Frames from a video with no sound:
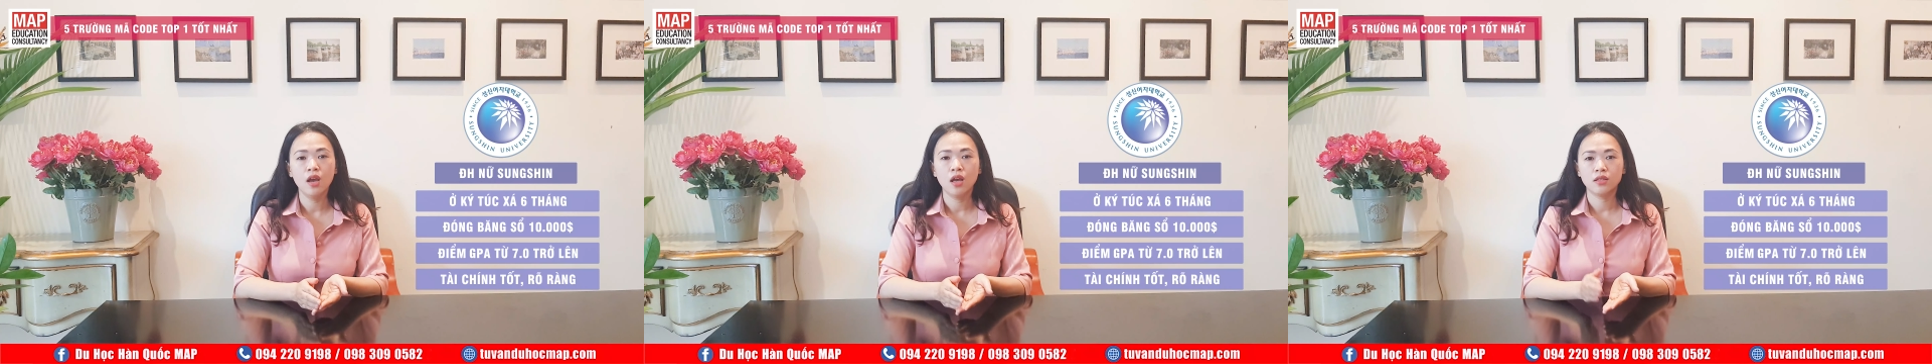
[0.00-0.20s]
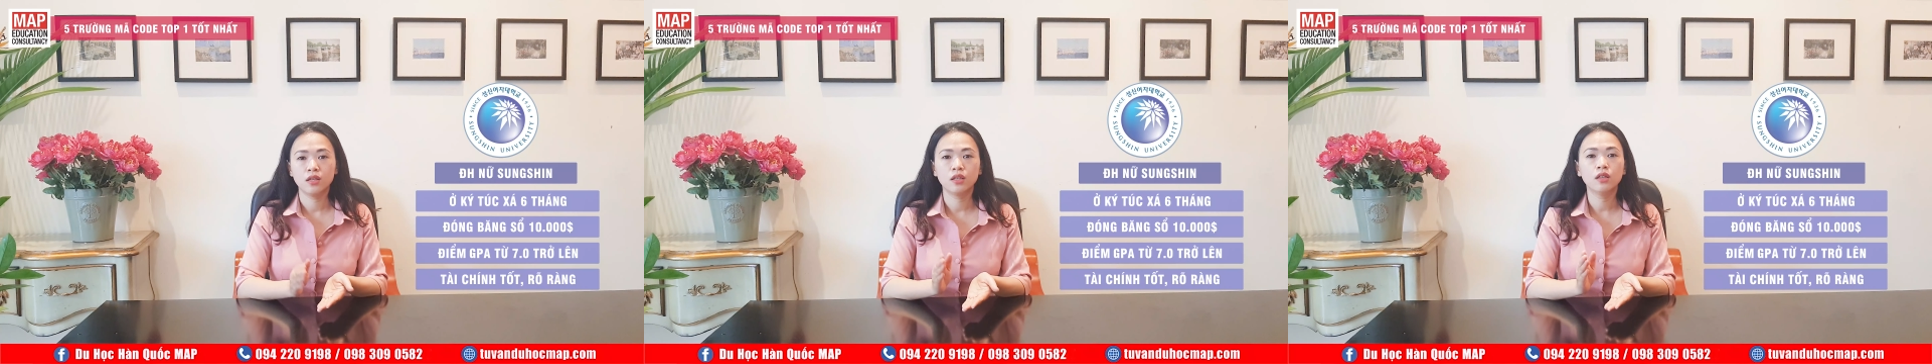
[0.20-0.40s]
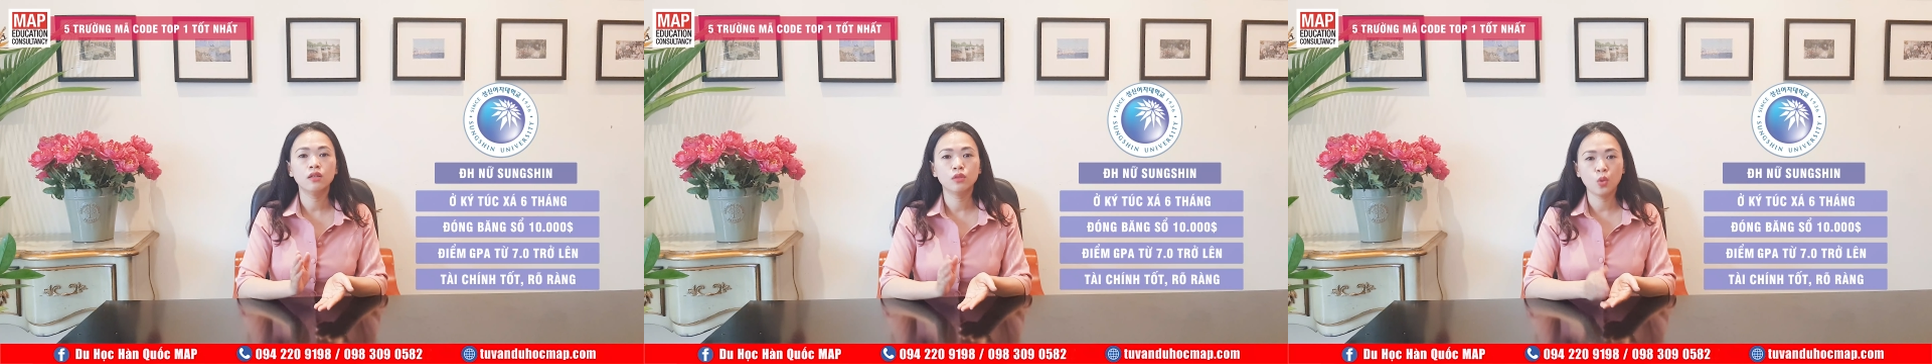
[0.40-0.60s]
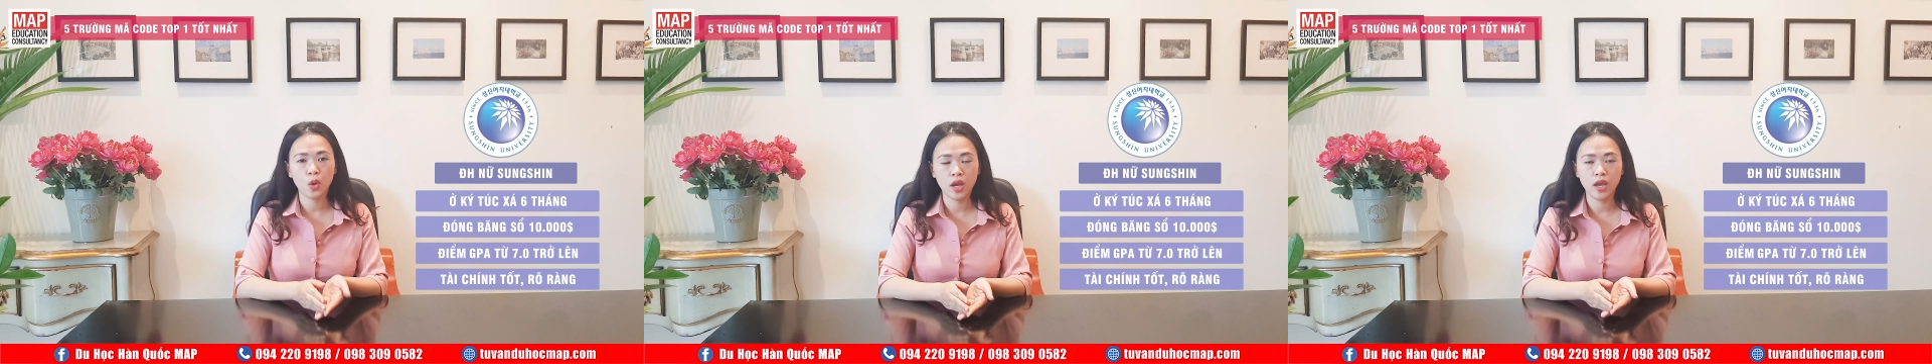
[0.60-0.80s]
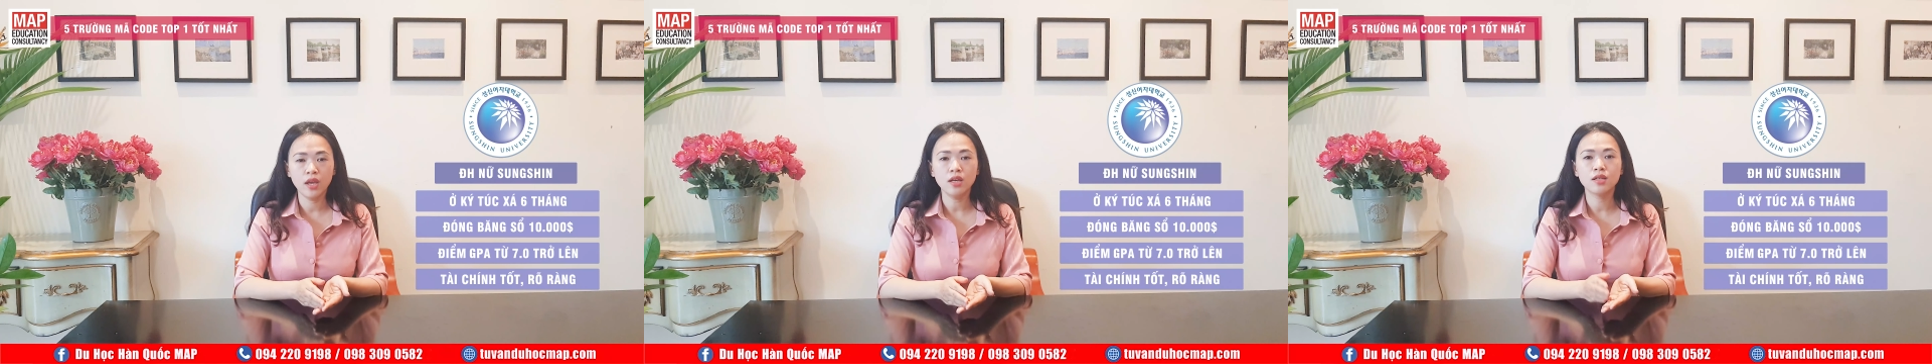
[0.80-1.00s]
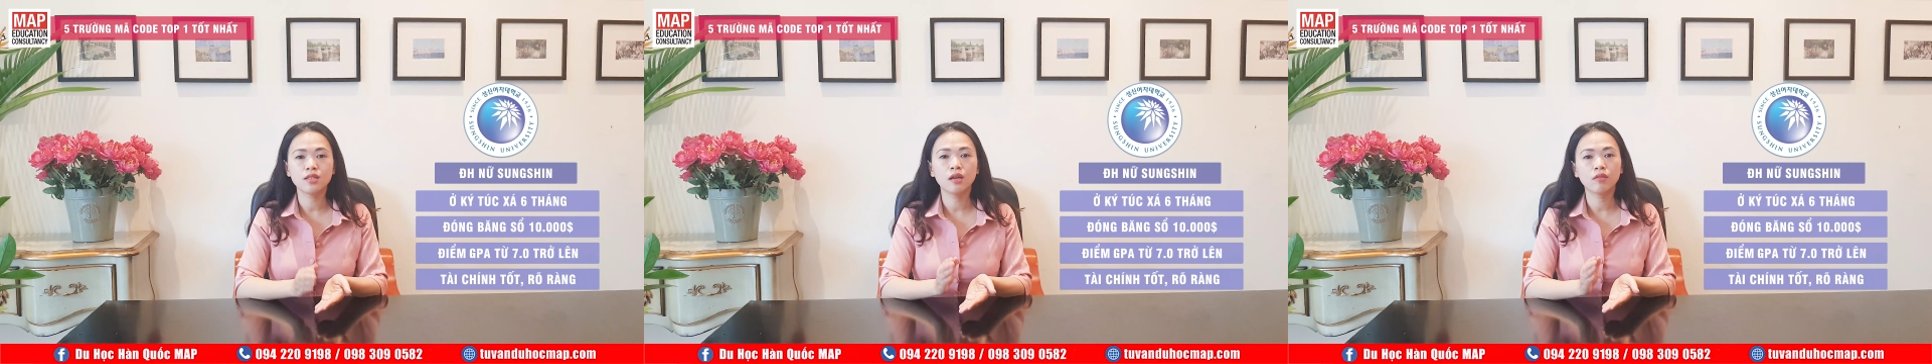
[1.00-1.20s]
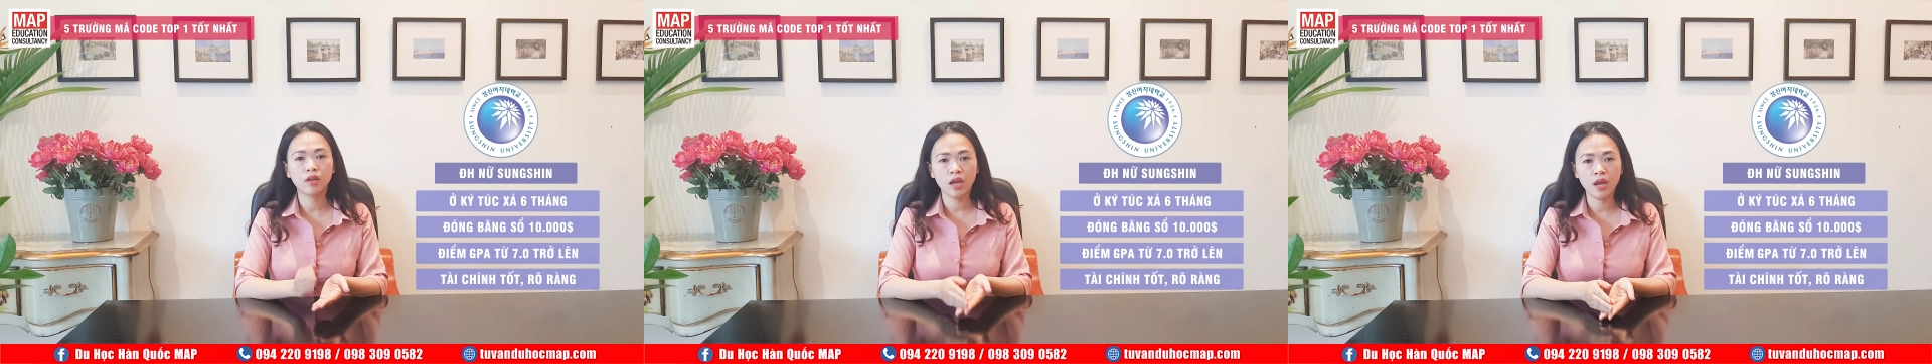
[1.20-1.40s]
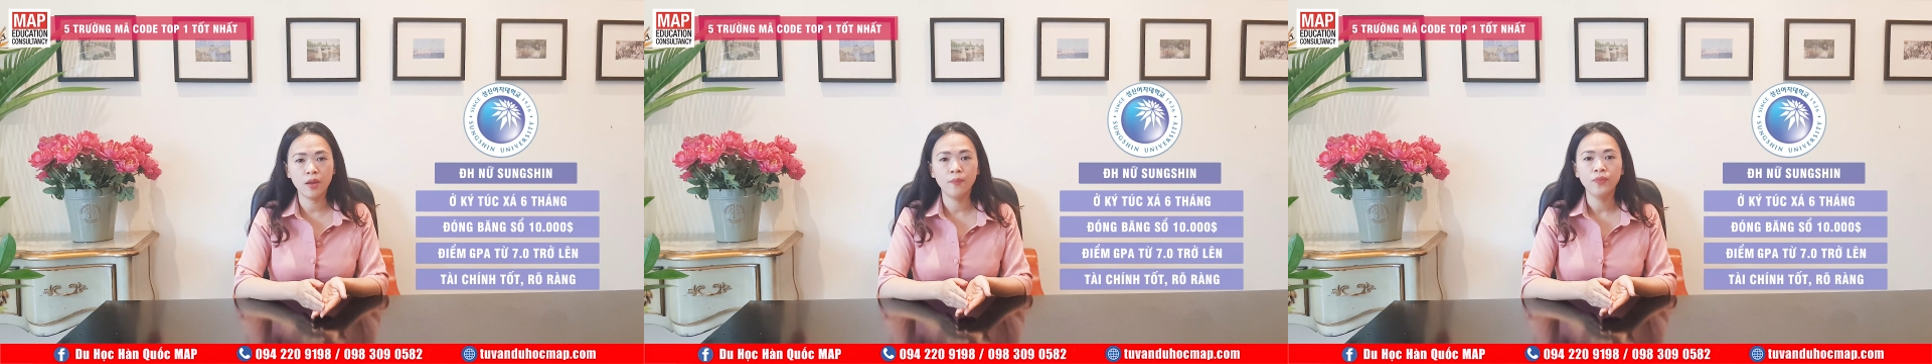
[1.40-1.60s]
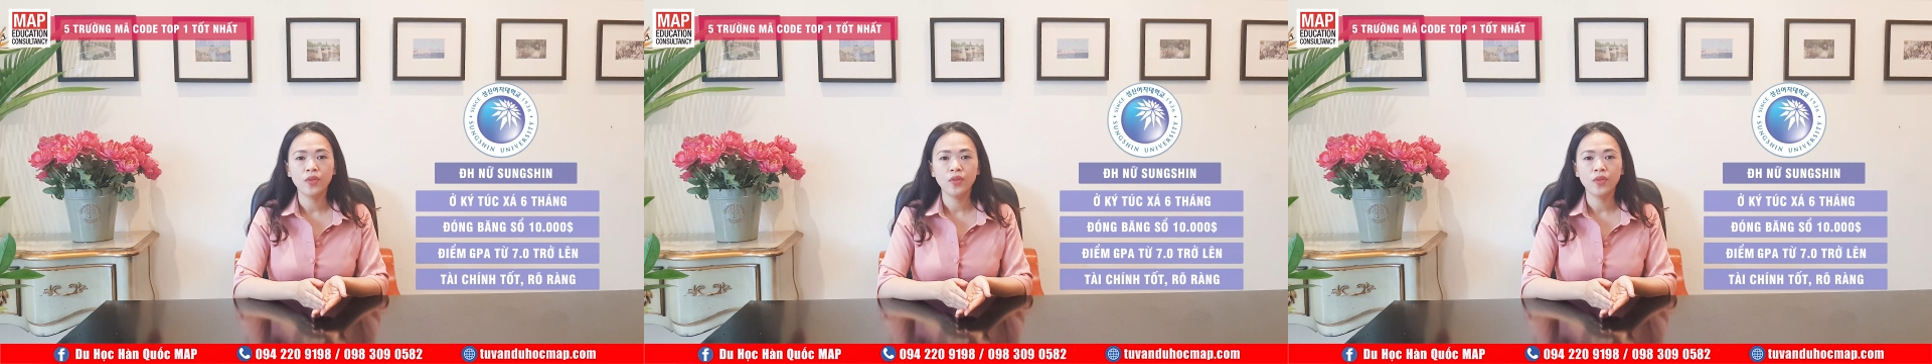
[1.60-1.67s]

giấy tờ thuế, sao kê